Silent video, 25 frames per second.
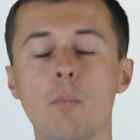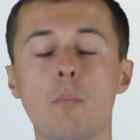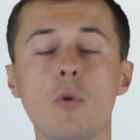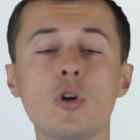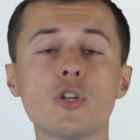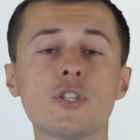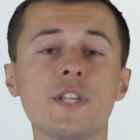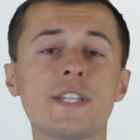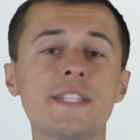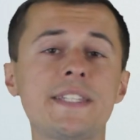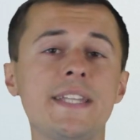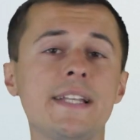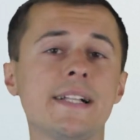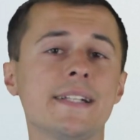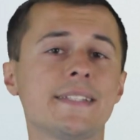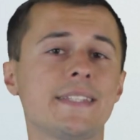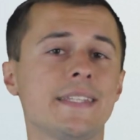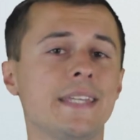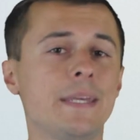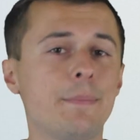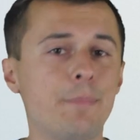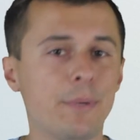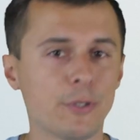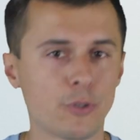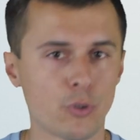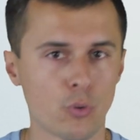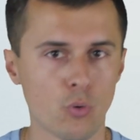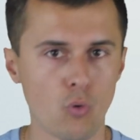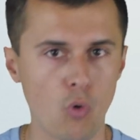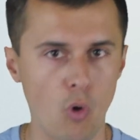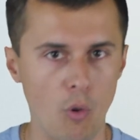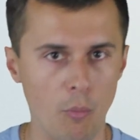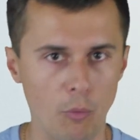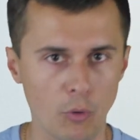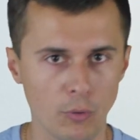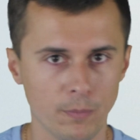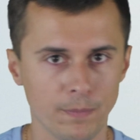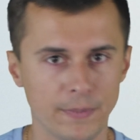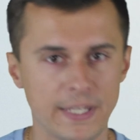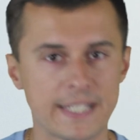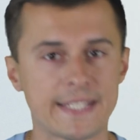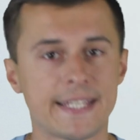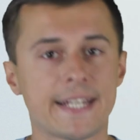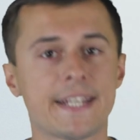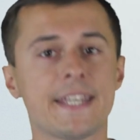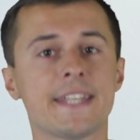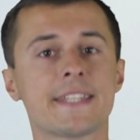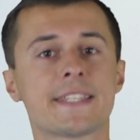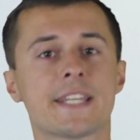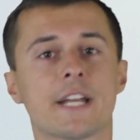Можем сделать и по-другому. На
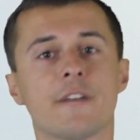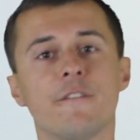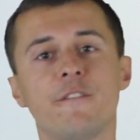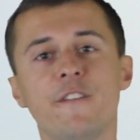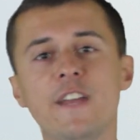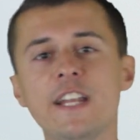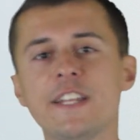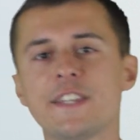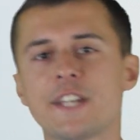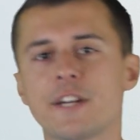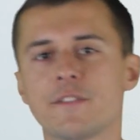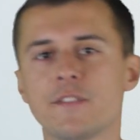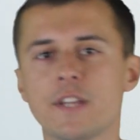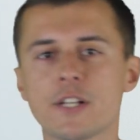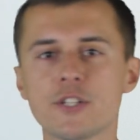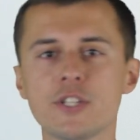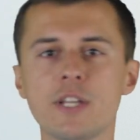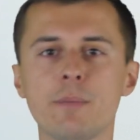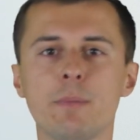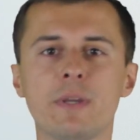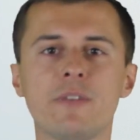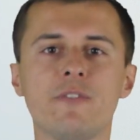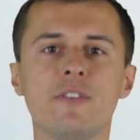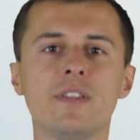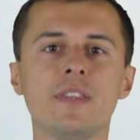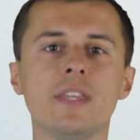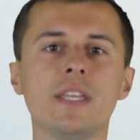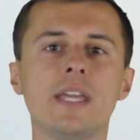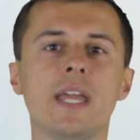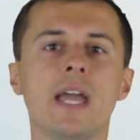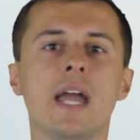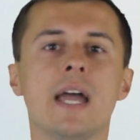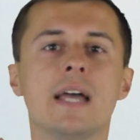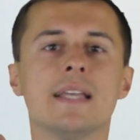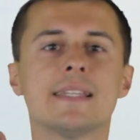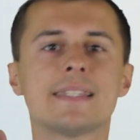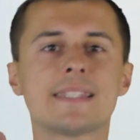страницах фильтров должны быть видны